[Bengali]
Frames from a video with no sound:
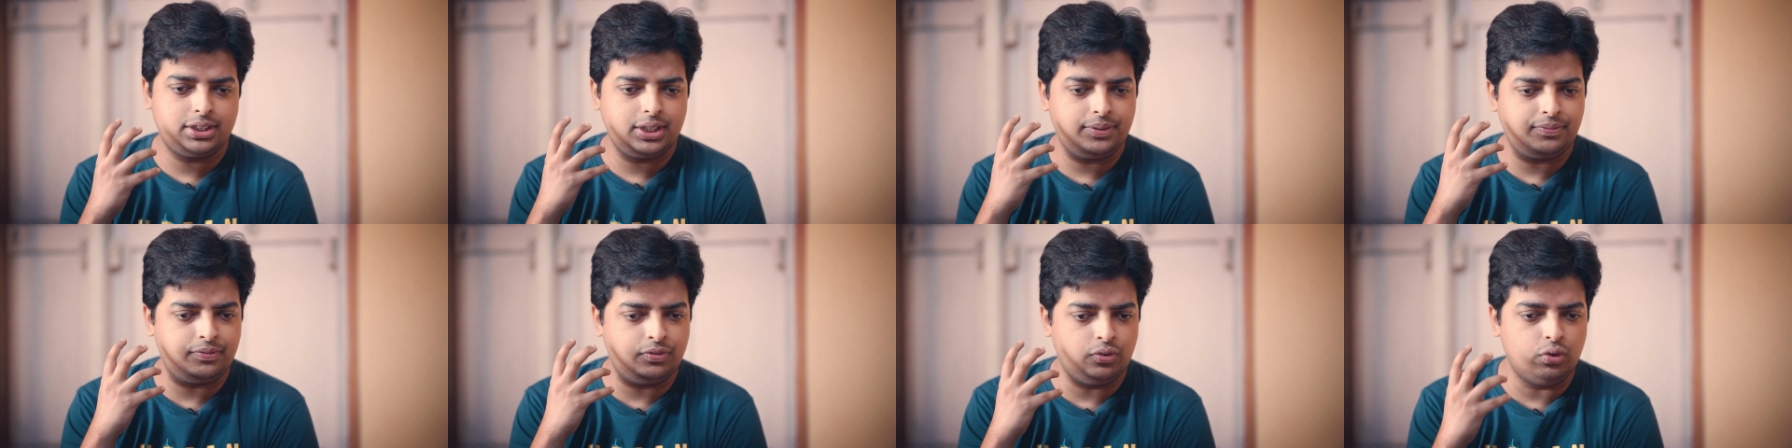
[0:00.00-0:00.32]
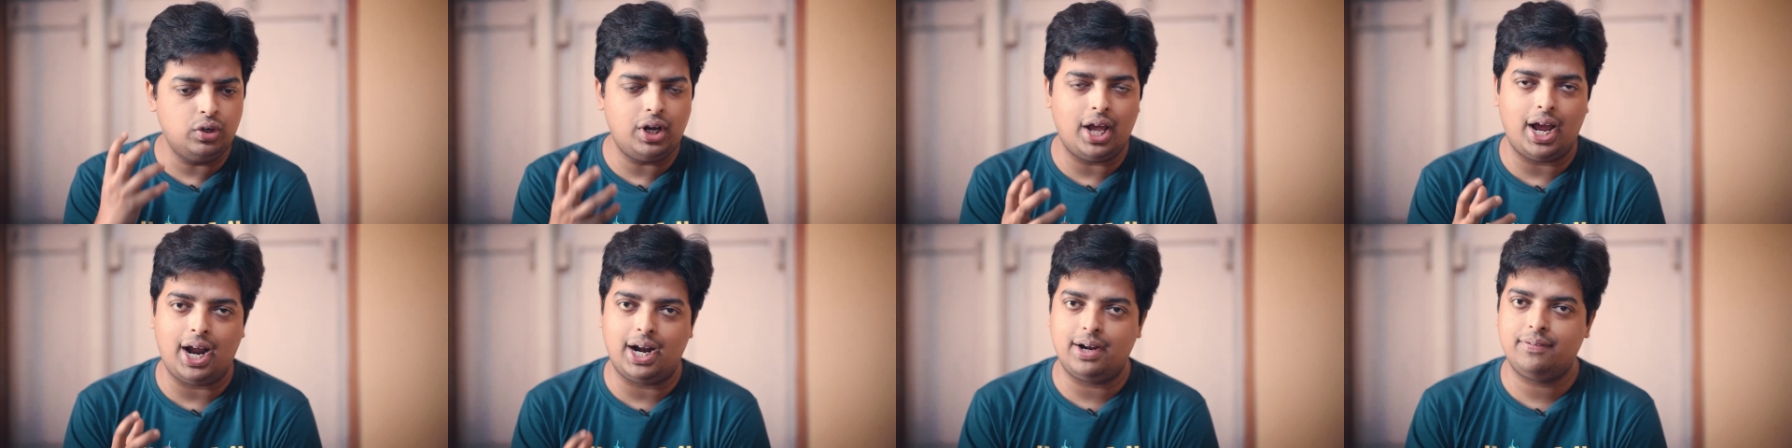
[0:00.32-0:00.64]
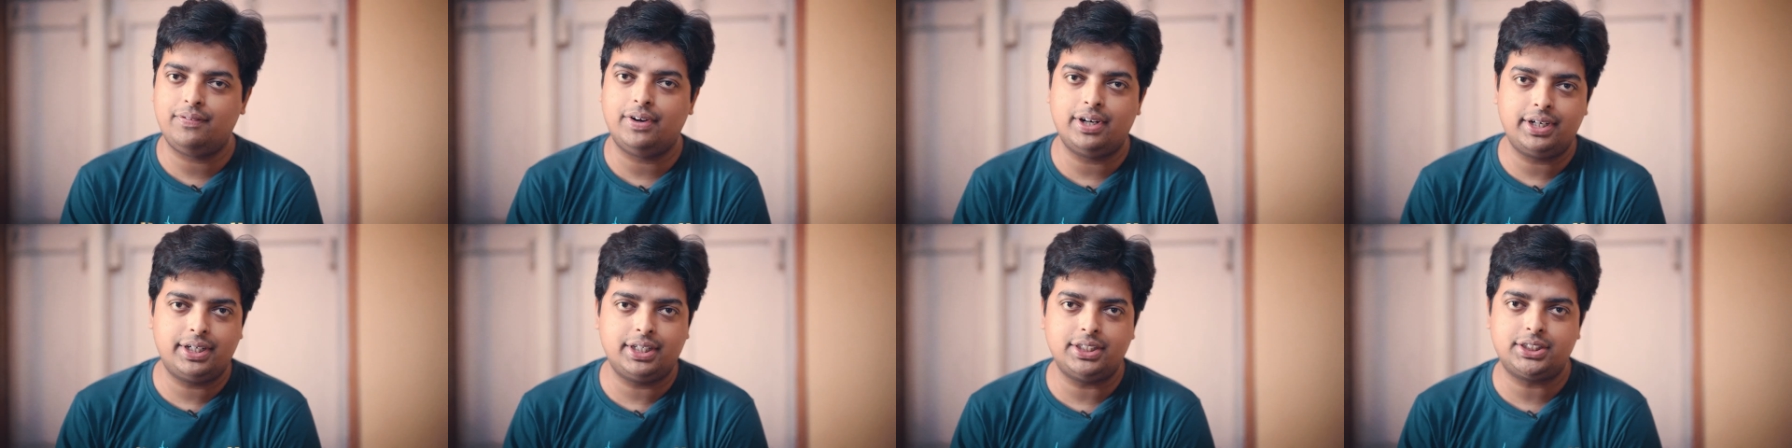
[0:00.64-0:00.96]
যে ফুল
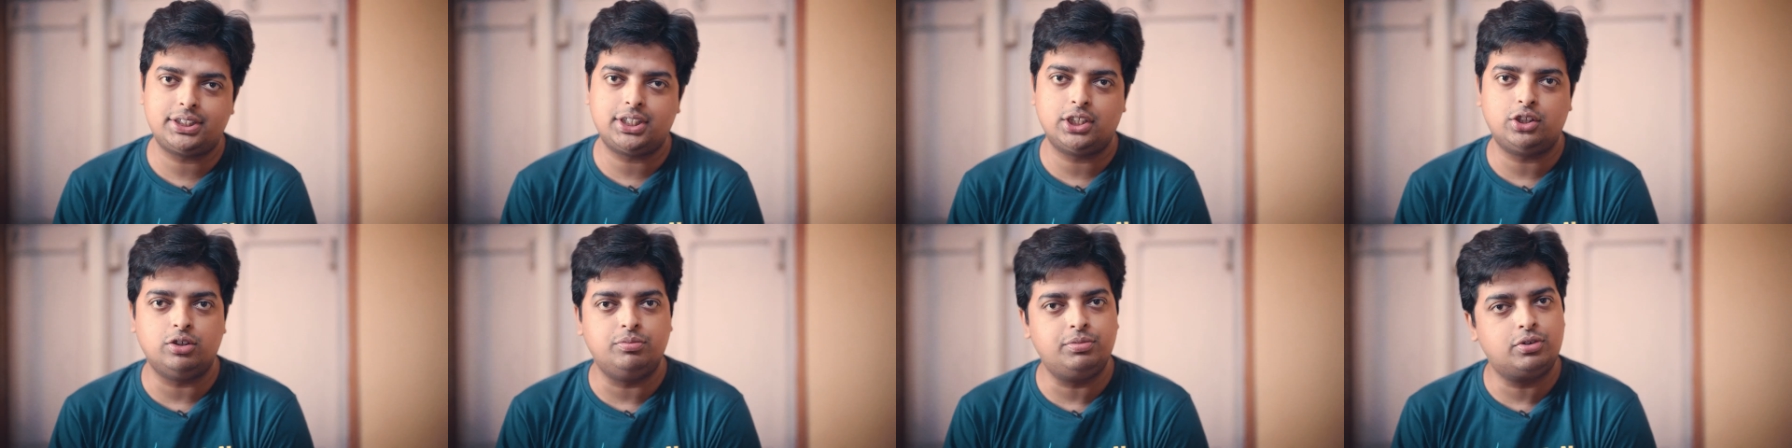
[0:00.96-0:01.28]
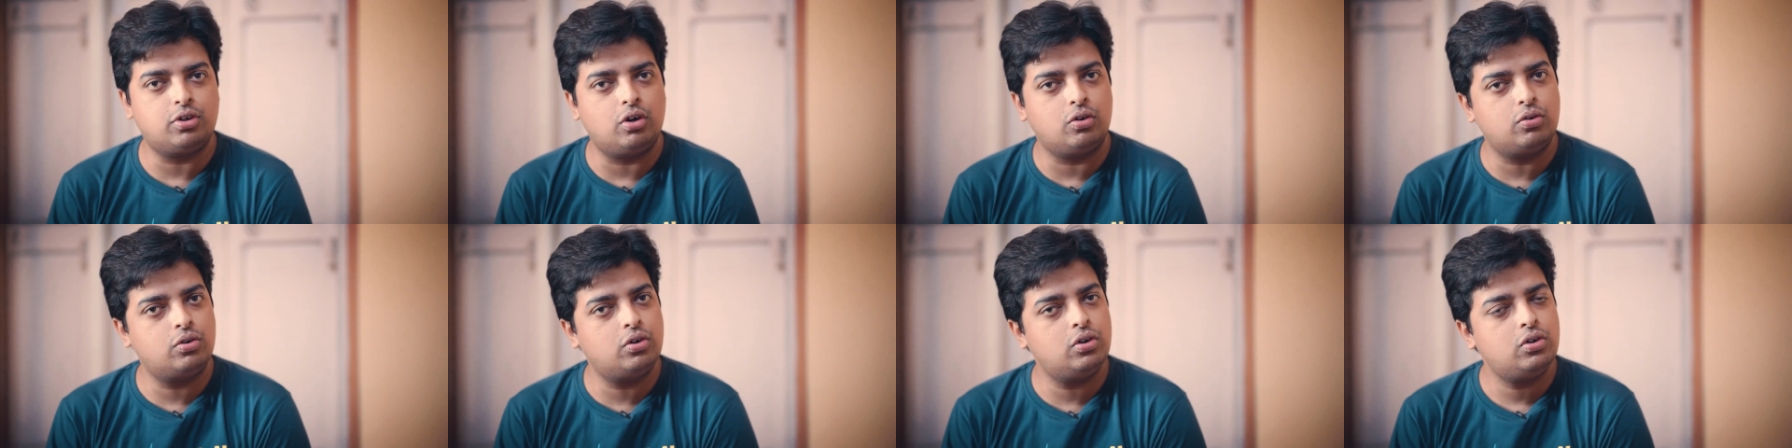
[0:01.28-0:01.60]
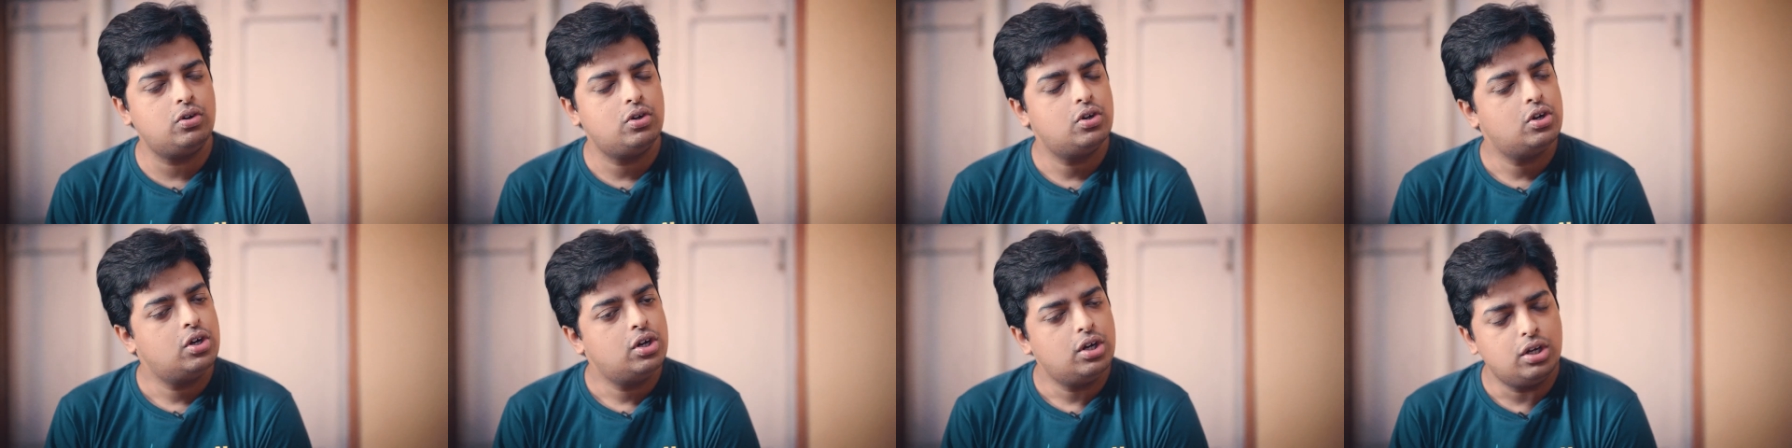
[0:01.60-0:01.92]
অ্যাডভান্টেজটা তুমি কখনো
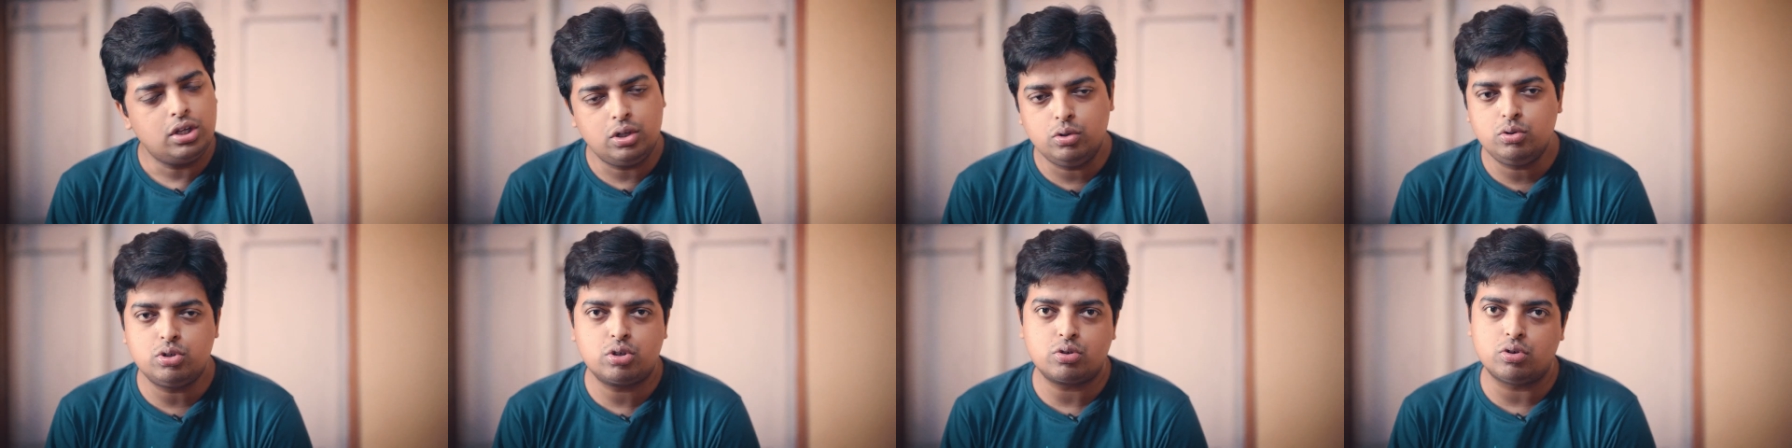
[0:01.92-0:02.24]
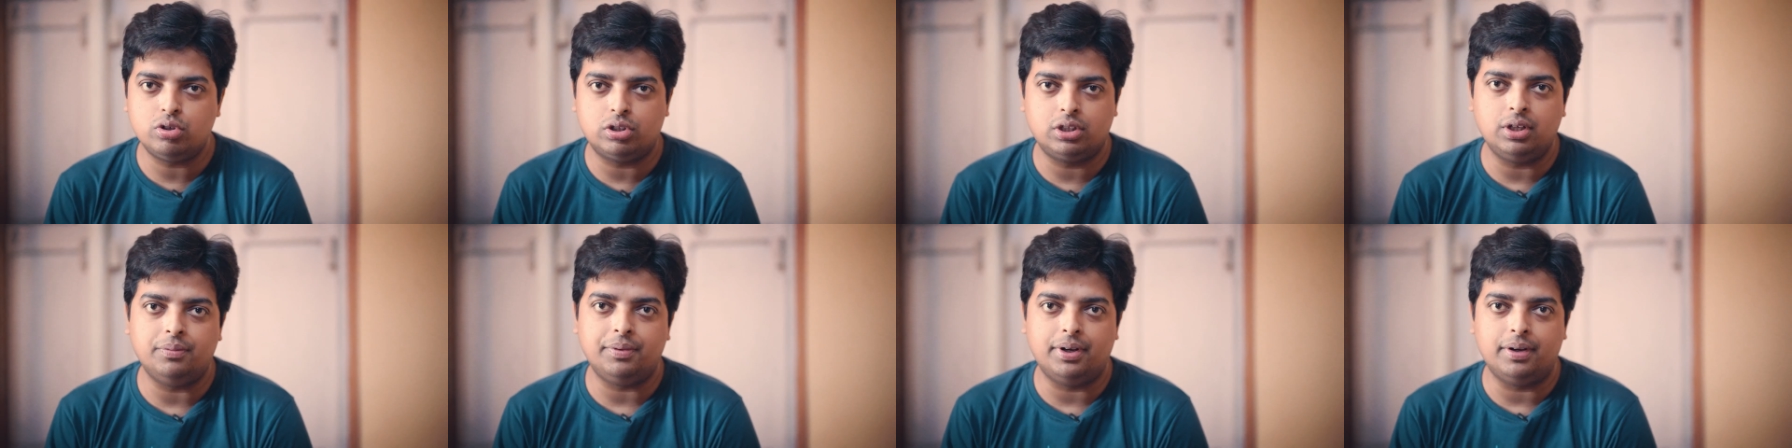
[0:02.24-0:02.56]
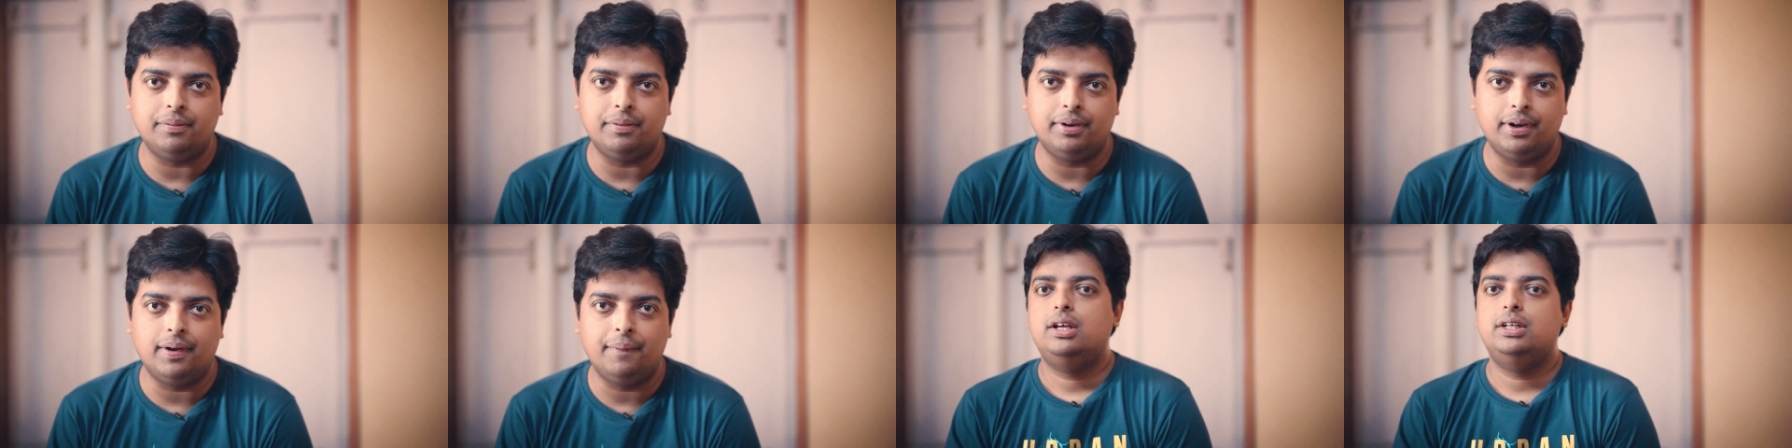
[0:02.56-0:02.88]
ইউজ করতে
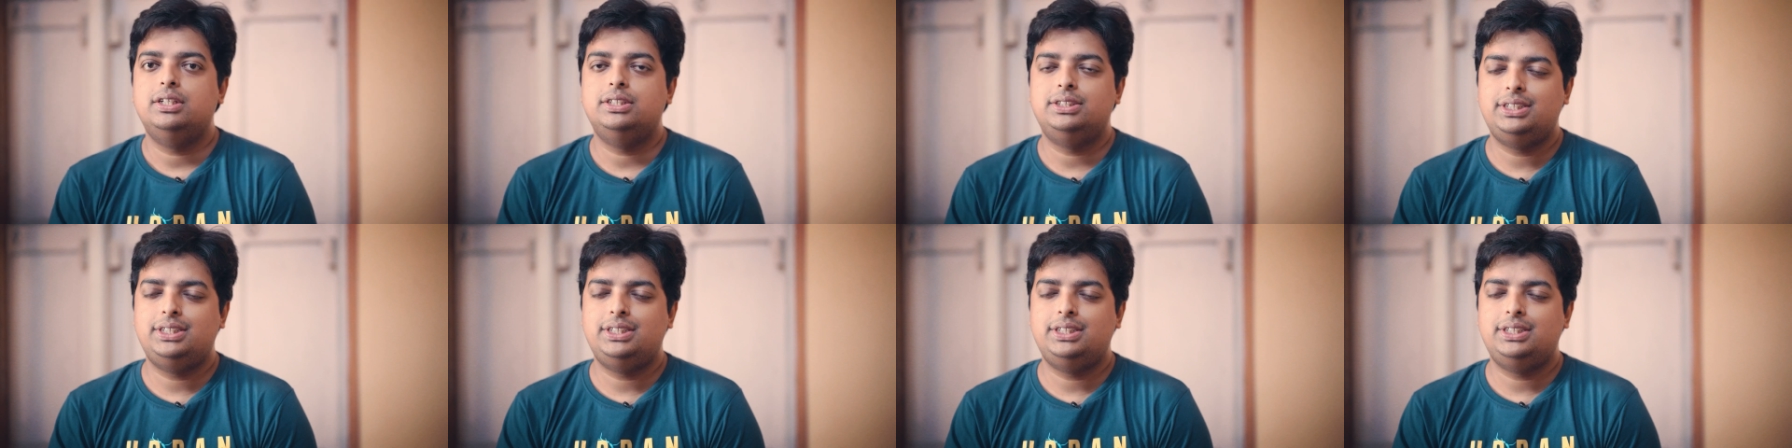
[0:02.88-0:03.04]
পারবে না